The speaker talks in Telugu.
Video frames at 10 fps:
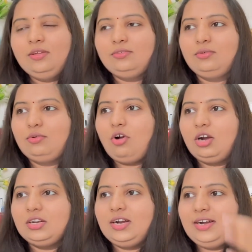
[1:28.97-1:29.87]
సో
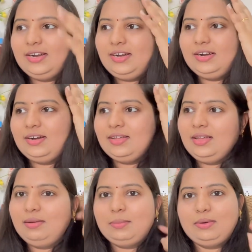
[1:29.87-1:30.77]
కాటన్ అంటే ఏంటంటే
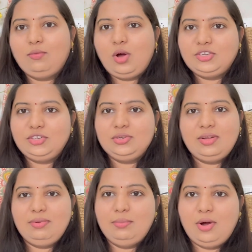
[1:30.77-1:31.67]
మన వాషింగ్
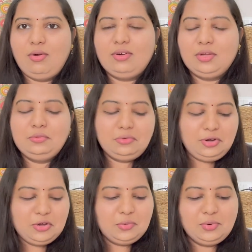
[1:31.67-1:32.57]
అవి బాగుంటాయి కొన్ని
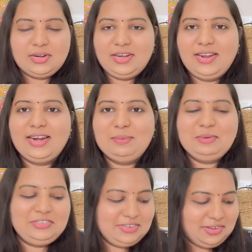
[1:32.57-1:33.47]
రోజులు ఎక్కువ ఉంటాయి అని
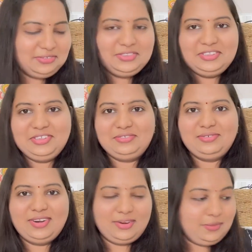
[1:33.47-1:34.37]
అనిపించి నాకు ఇది
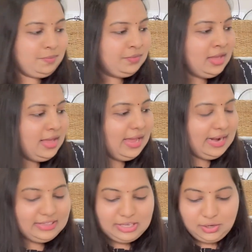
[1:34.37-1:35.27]
తీసుకున్నాను
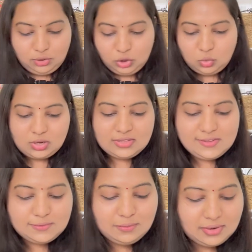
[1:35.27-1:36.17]
అండ్ దీంట్లో ఇంకొకటి
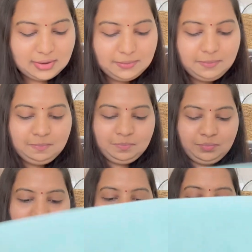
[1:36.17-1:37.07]
తీసుకున్నాను
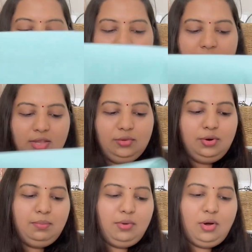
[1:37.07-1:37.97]
ఇది
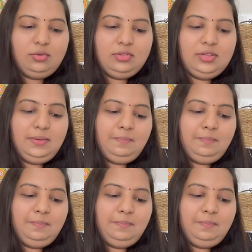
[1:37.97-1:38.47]
కూడా బాగుంది